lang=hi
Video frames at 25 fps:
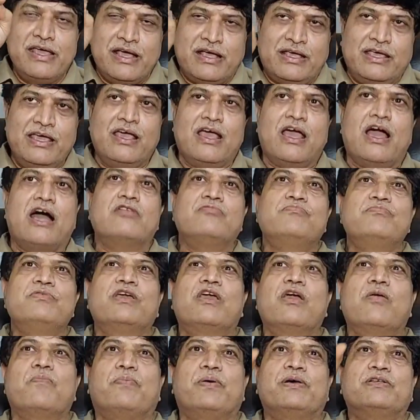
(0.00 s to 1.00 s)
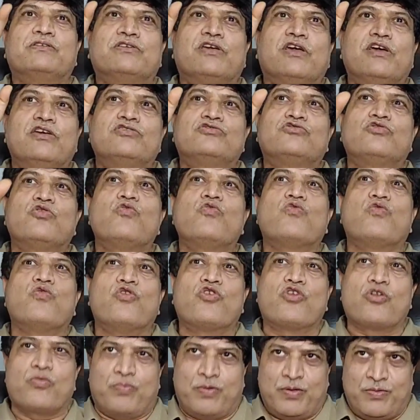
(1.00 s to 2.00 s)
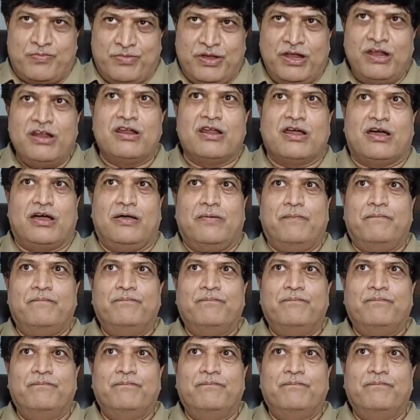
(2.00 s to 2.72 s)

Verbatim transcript: एक एक आदमी के पास कई सौ करोड़ रुपये मिलना